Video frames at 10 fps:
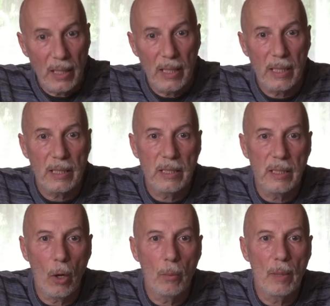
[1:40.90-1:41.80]
et
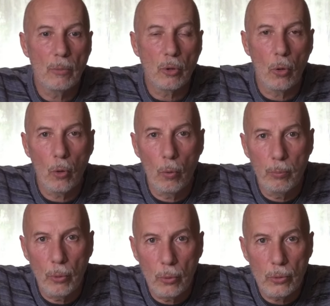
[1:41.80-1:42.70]
qui en même temps
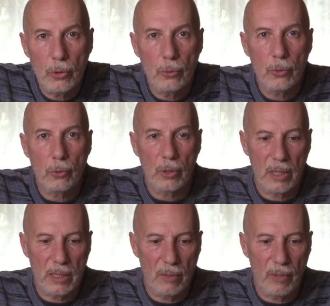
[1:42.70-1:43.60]
reposent sur
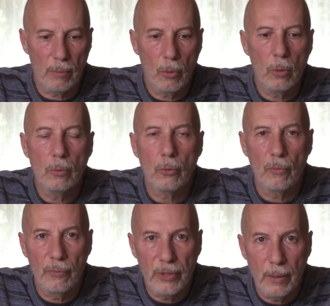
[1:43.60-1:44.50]
des événements de
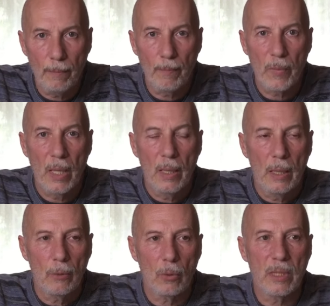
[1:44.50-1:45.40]
vie.
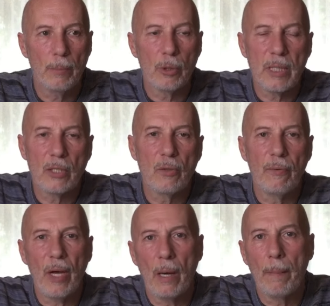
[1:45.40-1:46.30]
Donc c'est pour ça que je vais
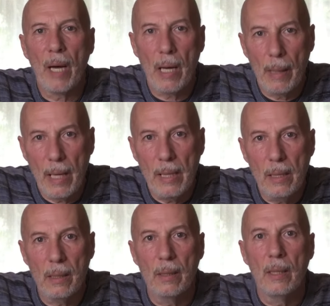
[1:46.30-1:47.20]
faire un
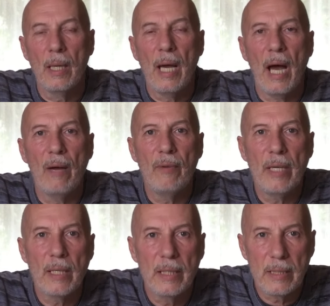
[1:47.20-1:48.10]
parallèle
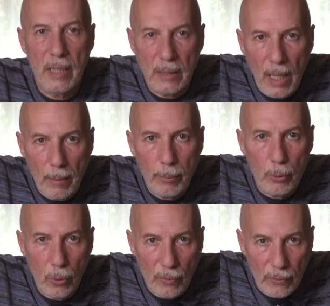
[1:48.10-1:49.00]
avec les étapes
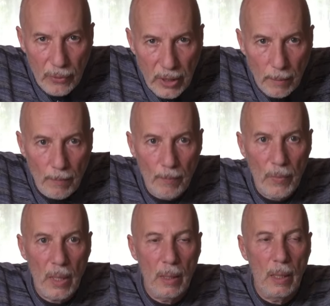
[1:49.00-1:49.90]
de vie.
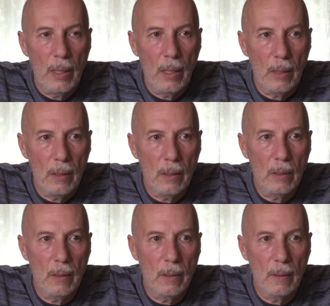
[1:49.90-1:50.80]

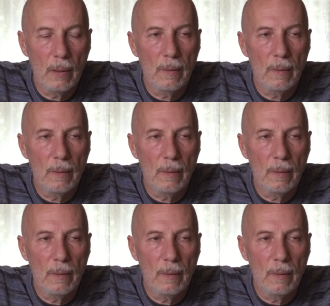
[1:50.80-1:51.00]
Euh,